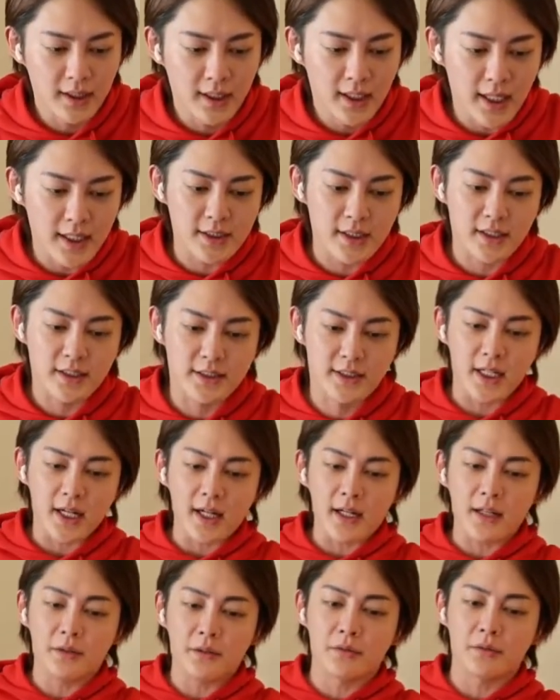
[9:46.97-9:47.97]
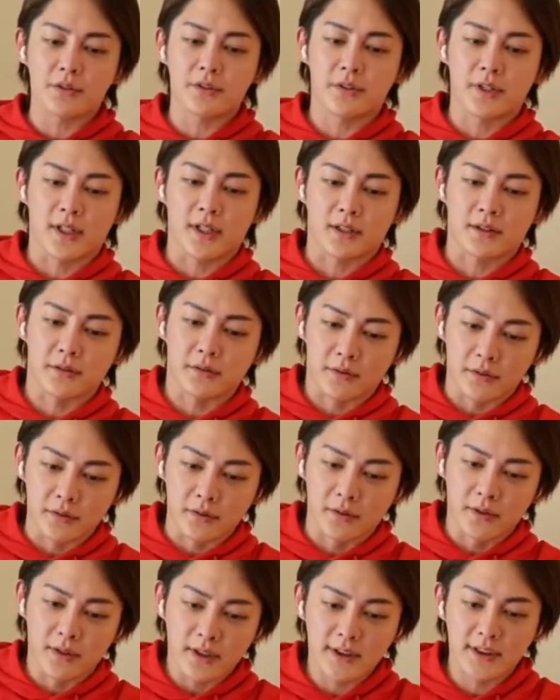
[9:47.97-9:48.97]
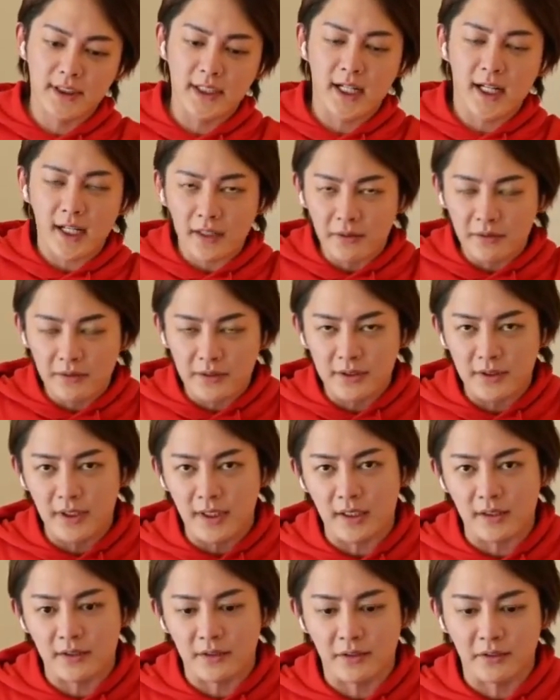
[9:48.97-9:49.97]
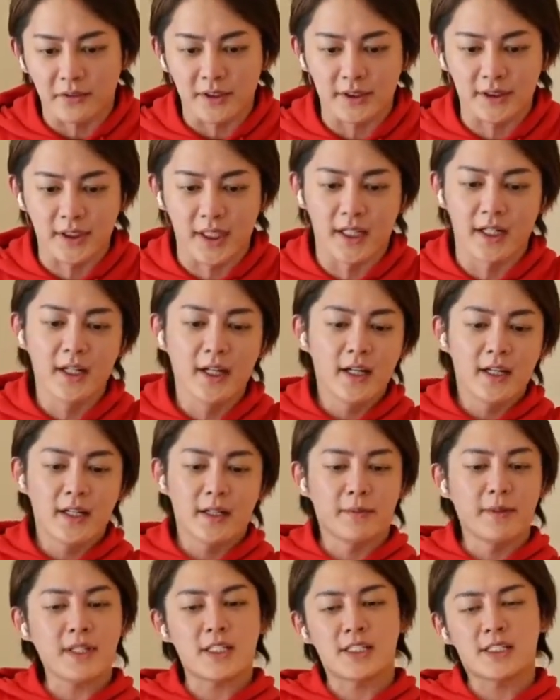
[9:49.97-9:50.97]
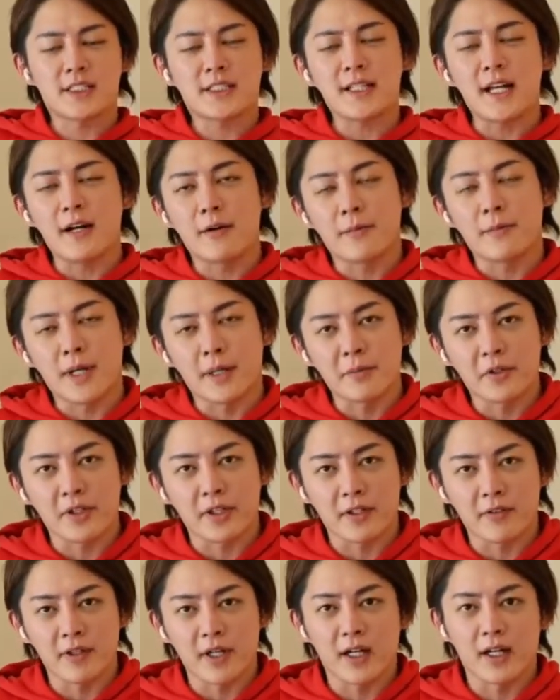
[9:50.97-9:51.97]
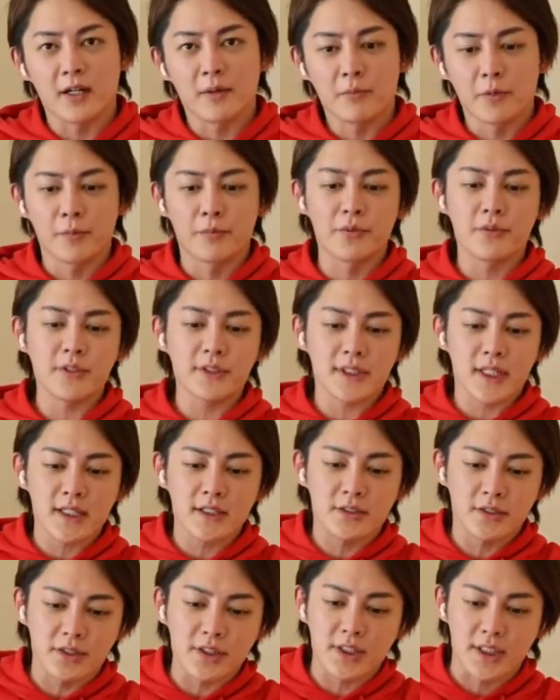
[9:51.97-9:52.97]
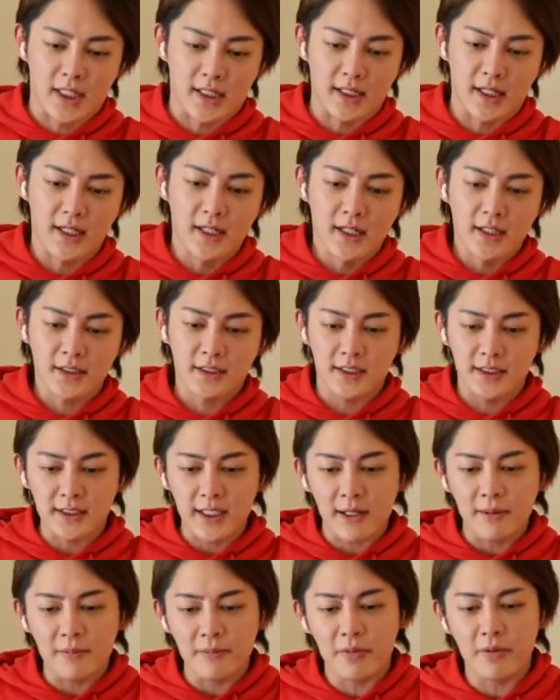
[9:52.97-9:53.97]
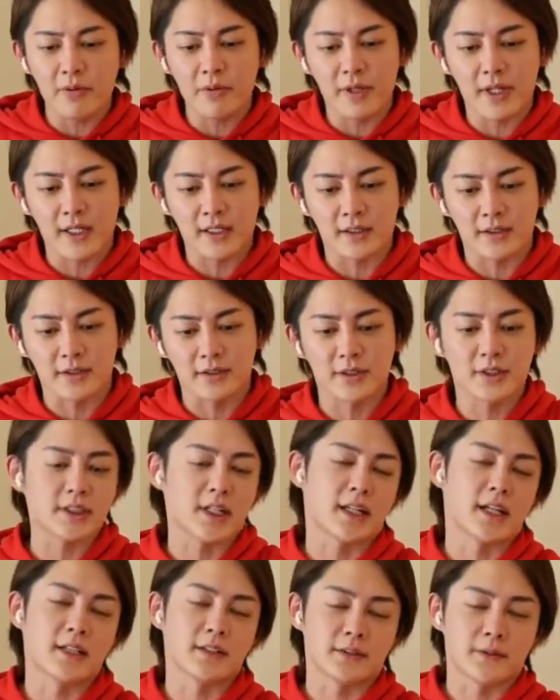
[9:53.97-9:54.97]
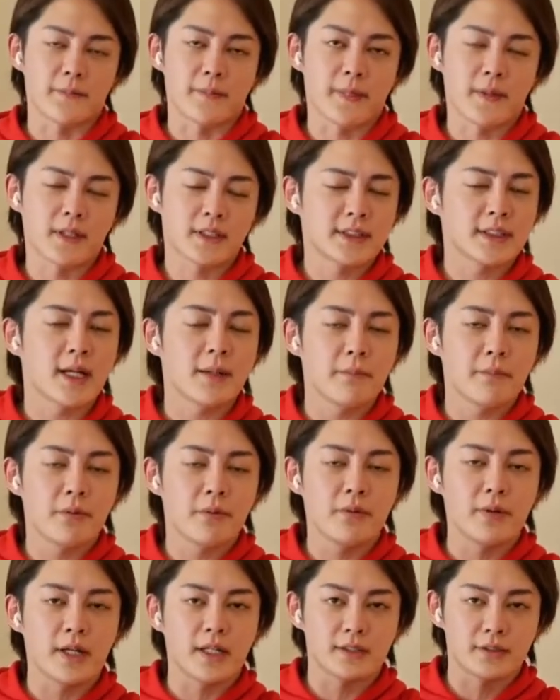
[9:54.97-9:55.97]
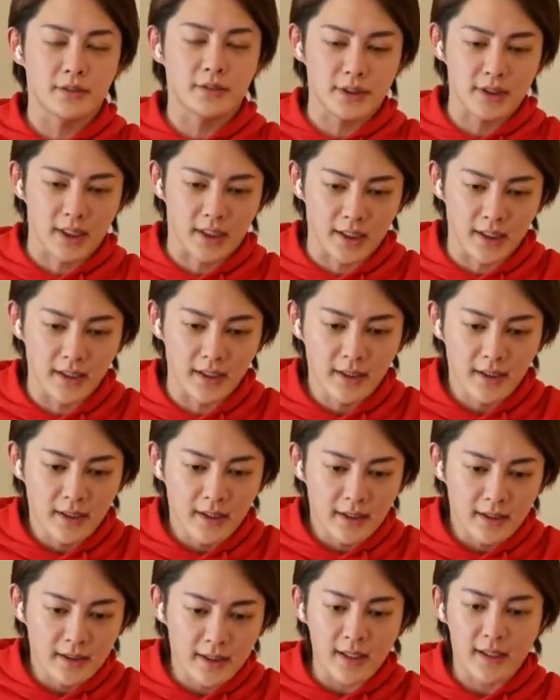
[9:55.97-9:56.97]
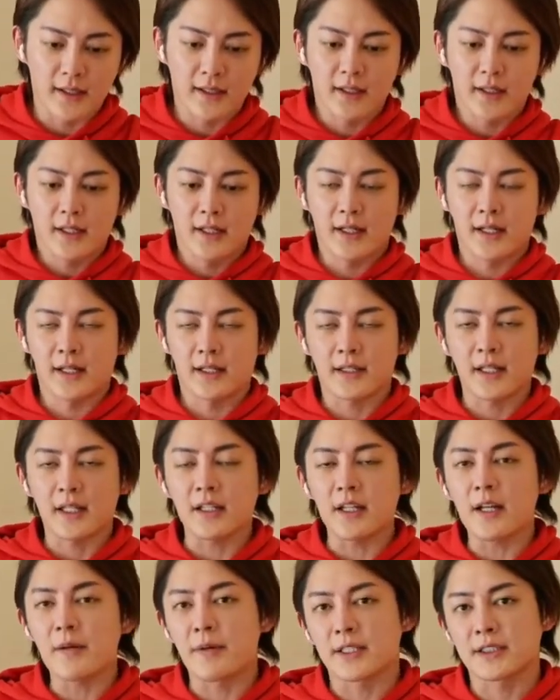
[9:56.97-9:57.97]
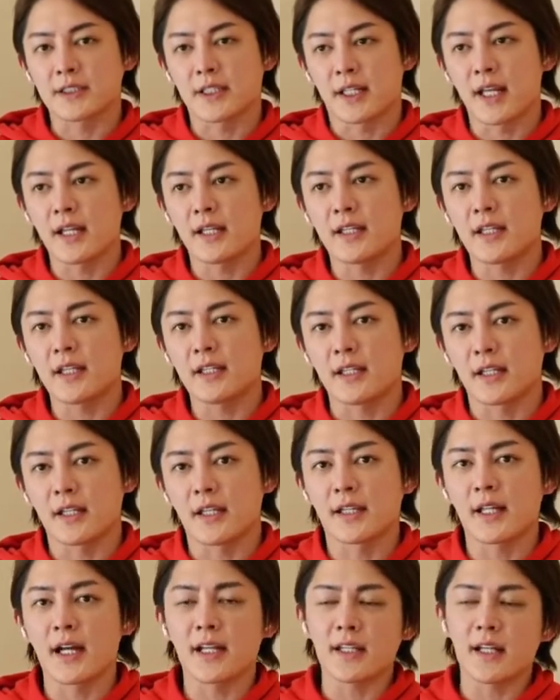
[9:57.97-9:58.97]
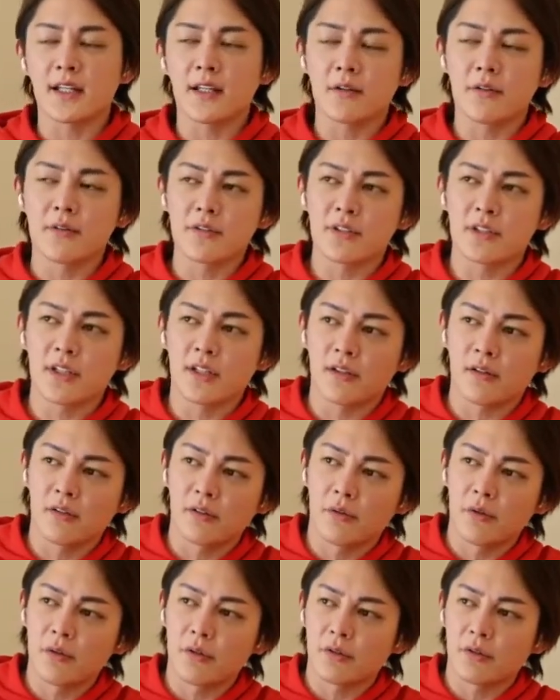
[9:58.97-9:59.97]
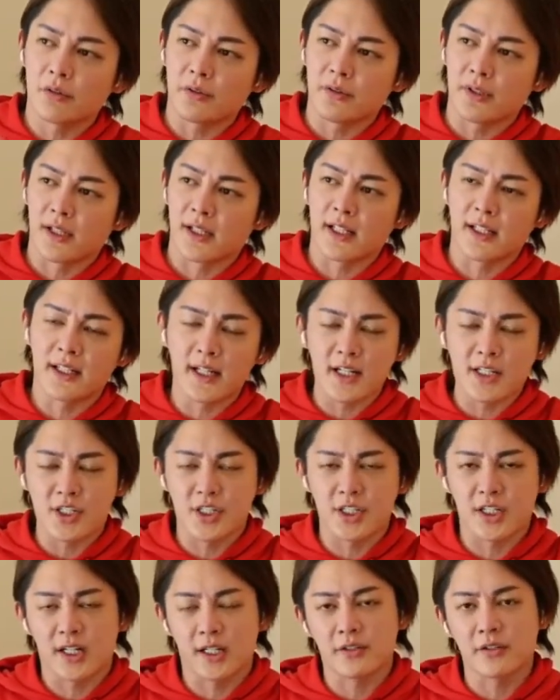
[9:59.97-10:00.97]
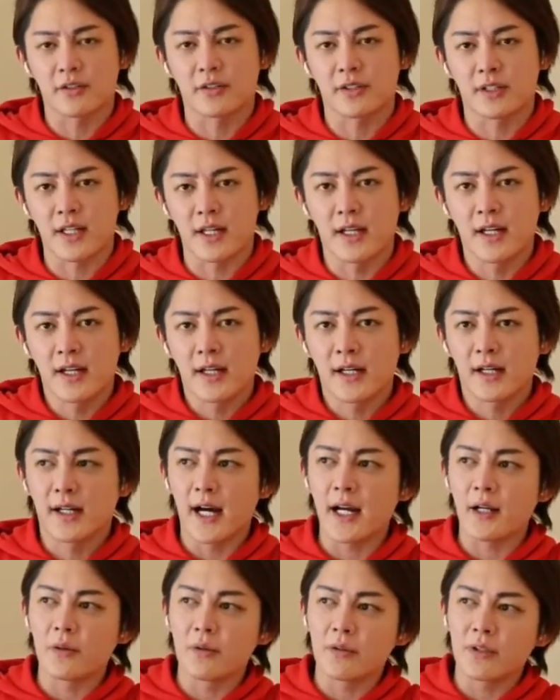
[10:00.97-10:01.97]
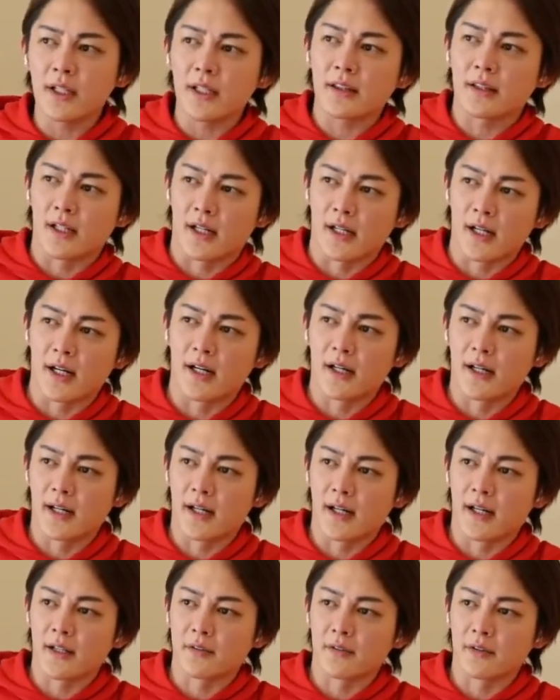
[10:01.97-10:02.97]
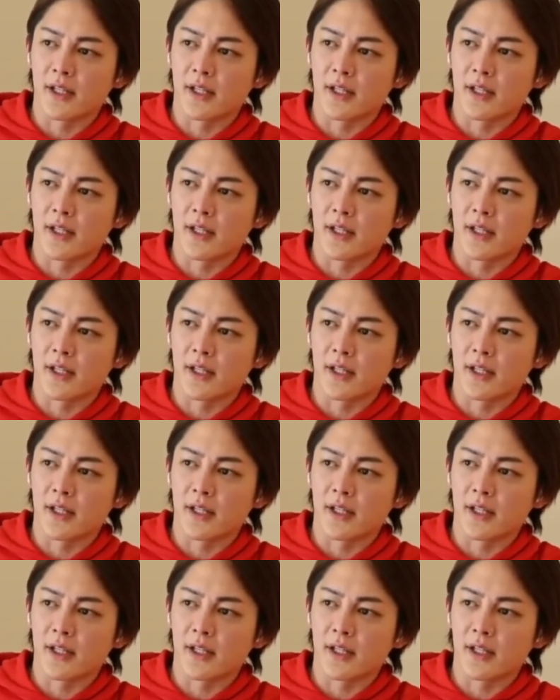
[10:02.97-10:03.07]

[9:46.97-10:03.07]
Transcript: はい、じゃあ、じゃあどうするかっていうと、じゃあどうするかっていうとですね、まず資産を守るには、もう分散するしかない。資産防衛するしかないんですよ。資産防衛するしかない。で、えー、例えばじゃあ現金でね、大体日本の多くの人がリテラシーが低くて、外国だったら、えーと、